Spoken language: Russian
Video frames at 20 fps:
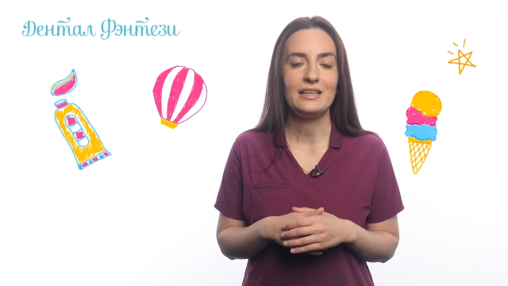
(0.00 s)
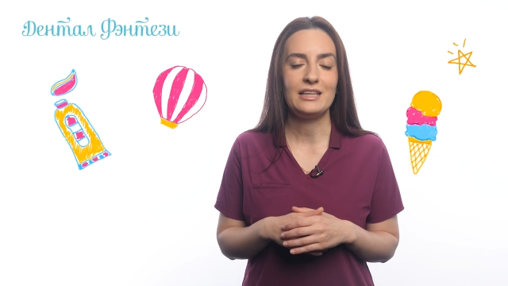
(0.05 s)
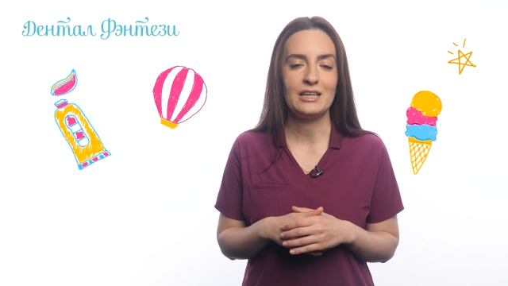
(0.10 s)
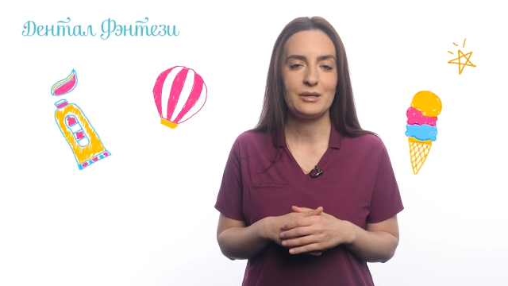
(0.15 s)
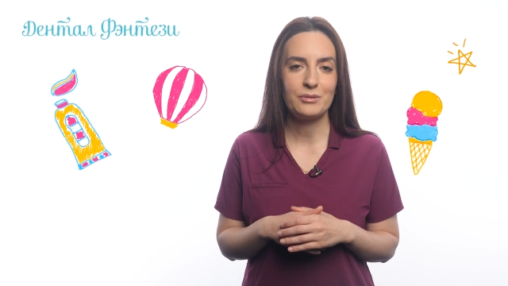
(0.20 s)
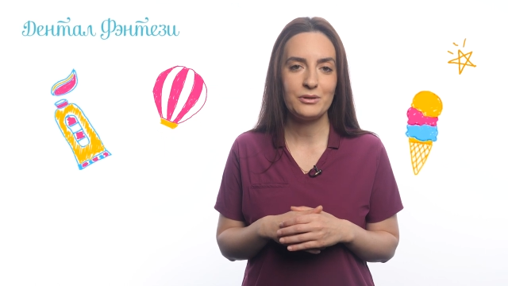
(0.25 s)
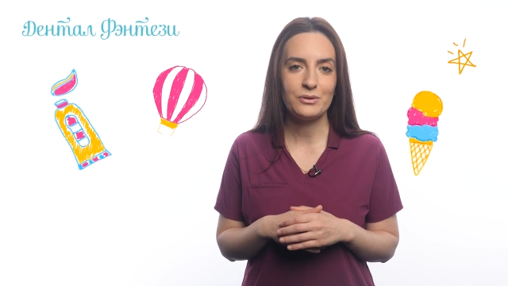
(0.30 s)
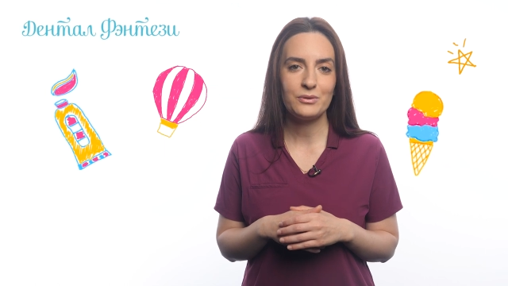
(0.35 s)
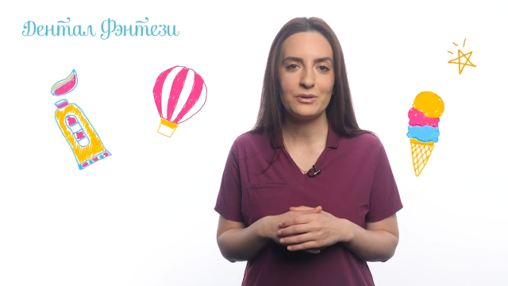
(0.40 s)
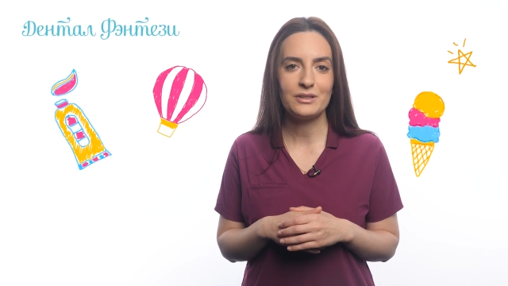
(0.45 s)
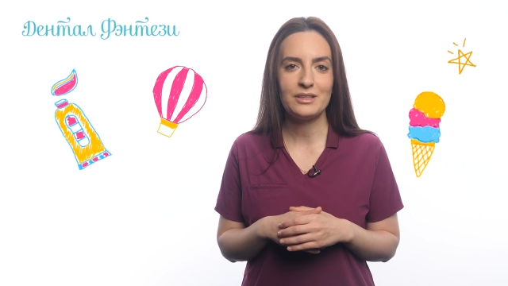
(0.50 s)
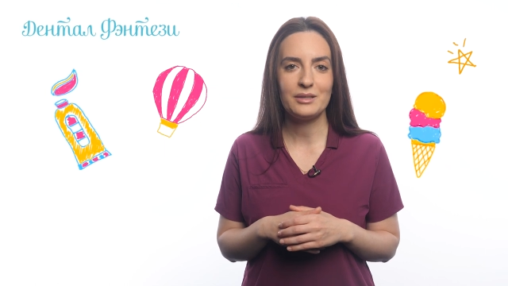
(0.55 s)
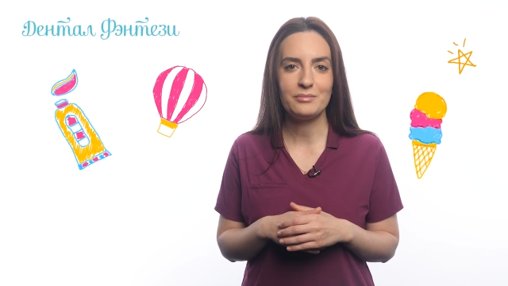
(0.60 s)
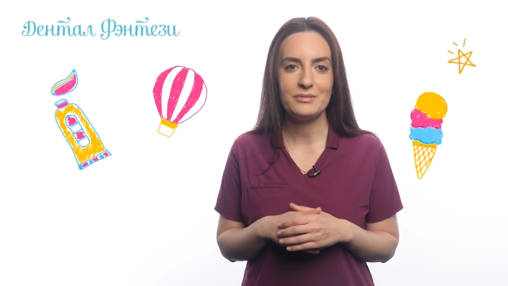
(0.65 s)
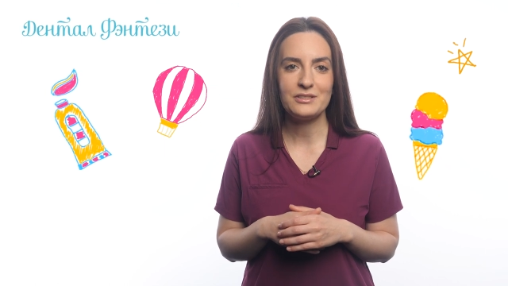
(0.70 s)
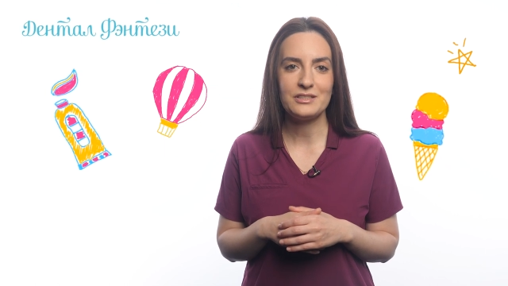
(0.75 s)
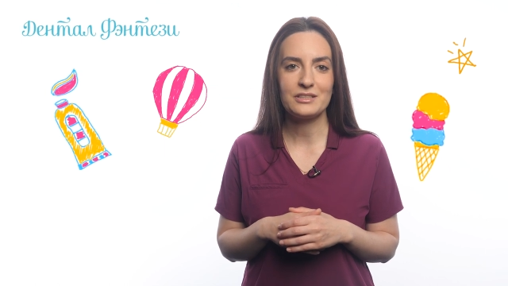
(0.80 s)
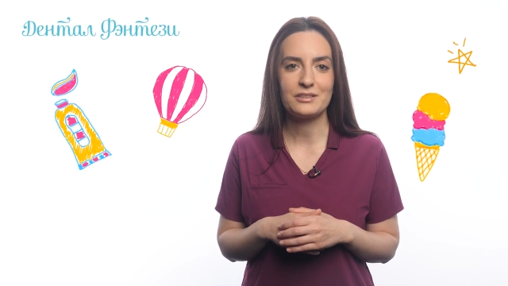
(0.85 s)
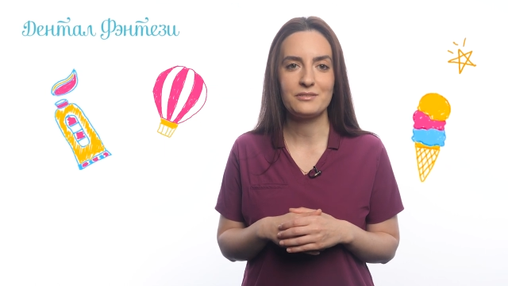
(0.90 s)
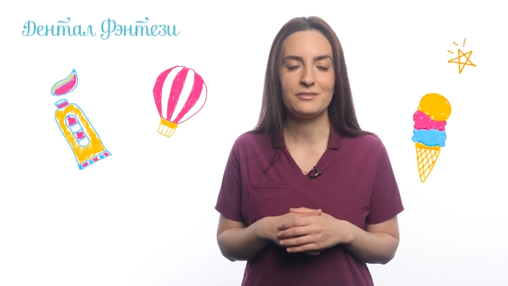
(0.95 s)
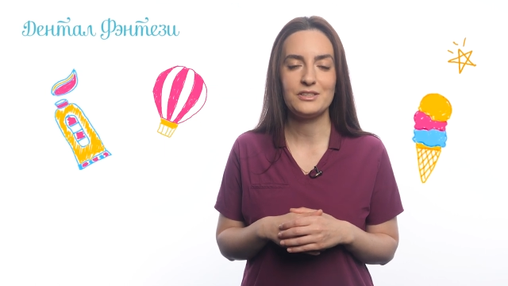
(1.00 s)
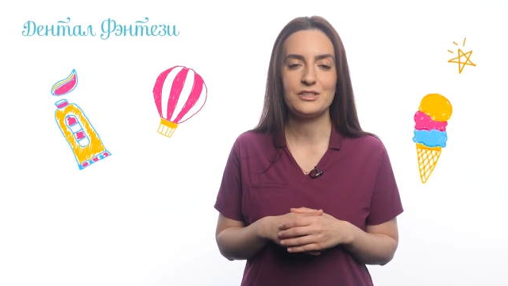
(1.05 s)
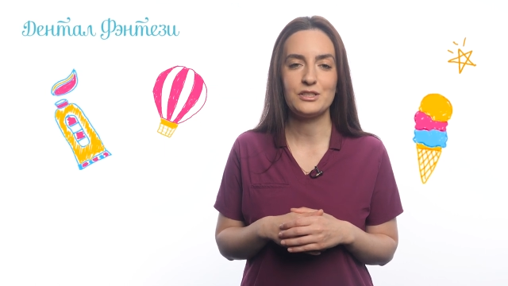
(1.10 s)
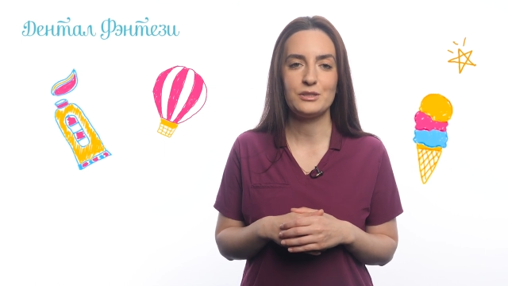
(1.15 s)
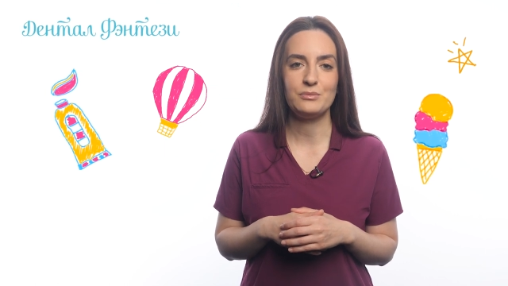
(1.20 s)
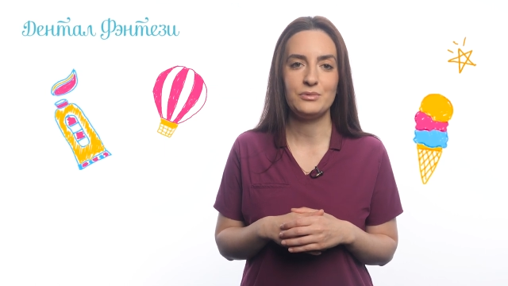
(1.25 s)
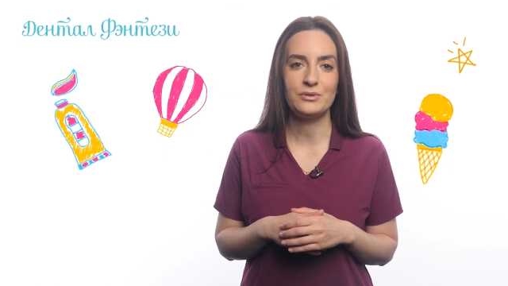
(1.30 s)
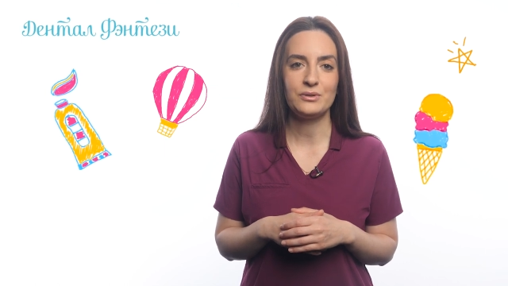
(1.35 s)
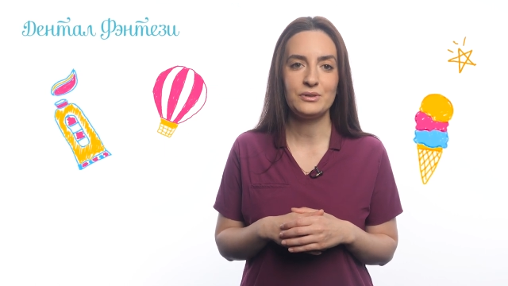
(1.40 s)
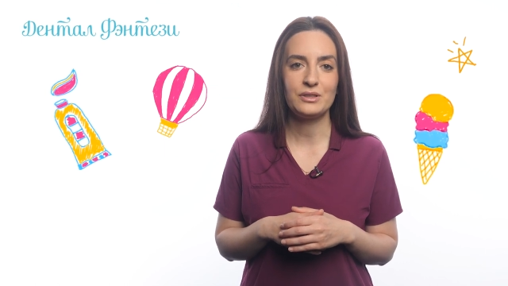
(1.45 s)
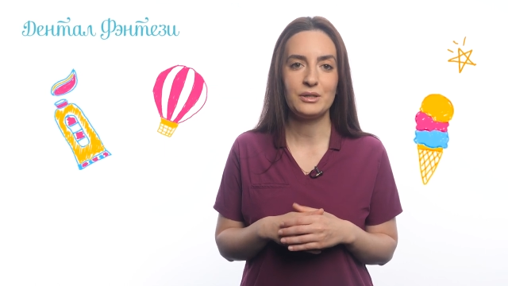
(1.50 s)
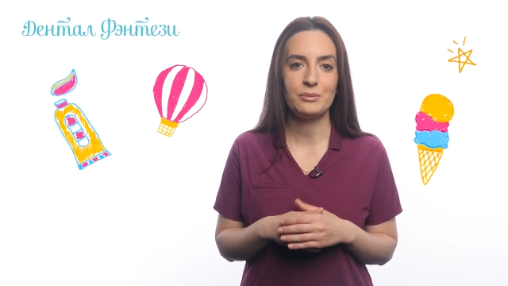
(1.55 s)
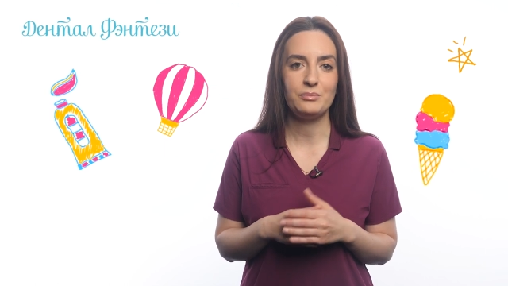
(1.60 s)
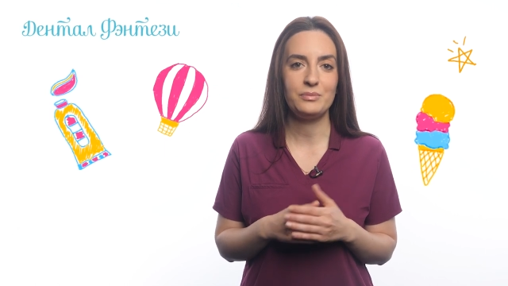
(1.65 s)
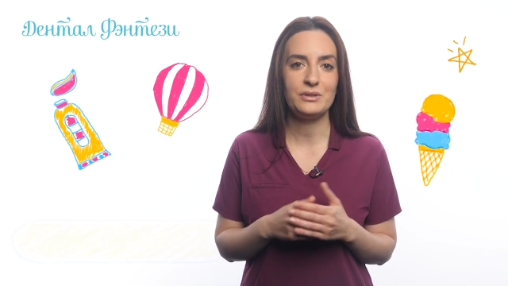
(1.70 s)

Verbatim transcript: Я могу адаптировать ребенка